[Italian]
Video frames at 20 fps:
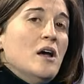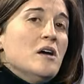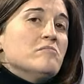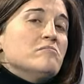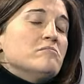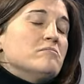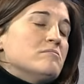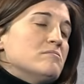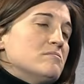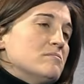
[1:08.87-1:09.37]

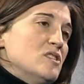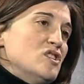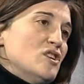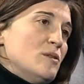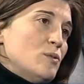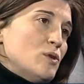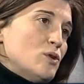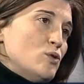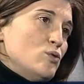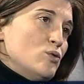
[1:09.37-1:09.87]

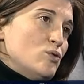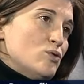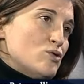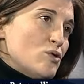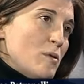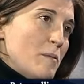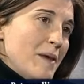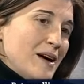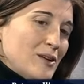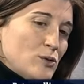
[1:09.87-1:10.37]
diciamo che tutto
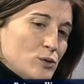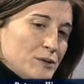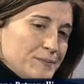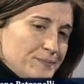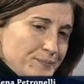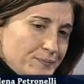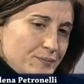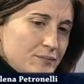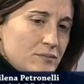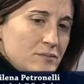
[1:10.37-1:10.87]

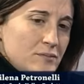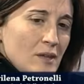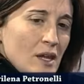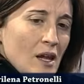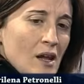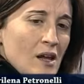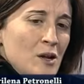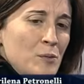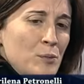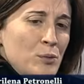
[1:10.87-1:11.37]
sommato
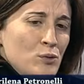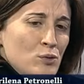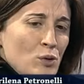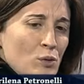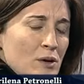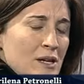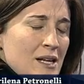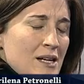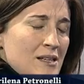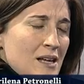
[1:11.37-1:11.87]
il punto
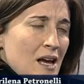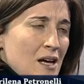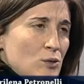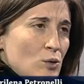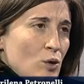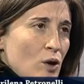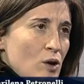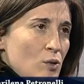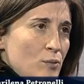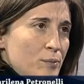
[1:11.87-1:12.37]

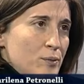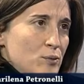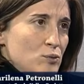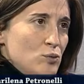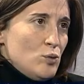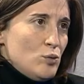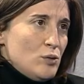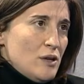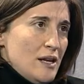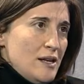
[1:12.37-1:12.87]
guadagnato è un
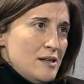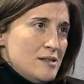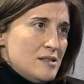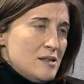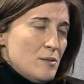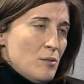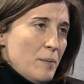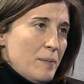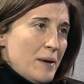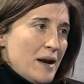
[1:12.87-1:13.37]
punto
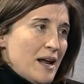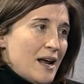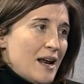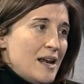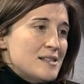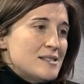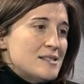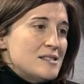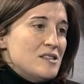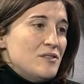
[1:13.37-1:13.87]
utilissimo per la
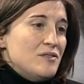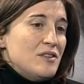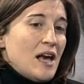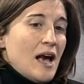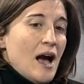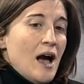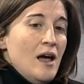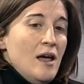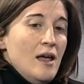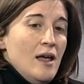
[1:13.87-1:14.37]

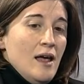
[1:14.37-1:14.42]
classifica,